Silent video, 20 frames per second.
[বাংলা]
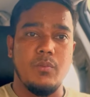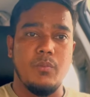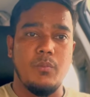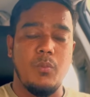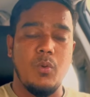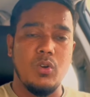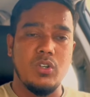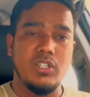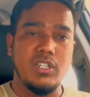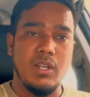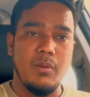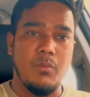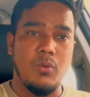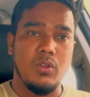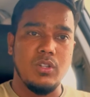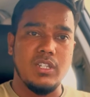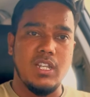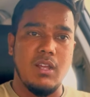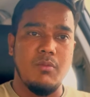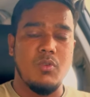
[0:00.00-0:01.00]
পড়তে
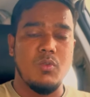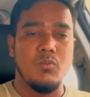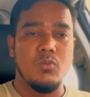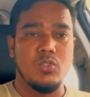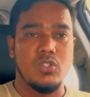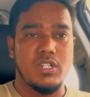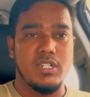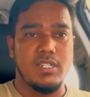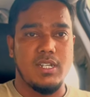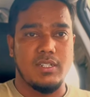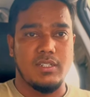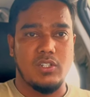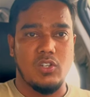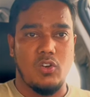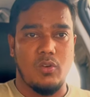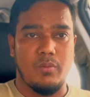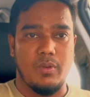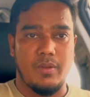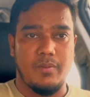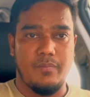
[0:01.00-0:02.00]
বলতে এবং বুঝতে জানতে
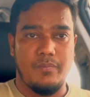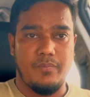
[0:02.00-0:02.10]
হবে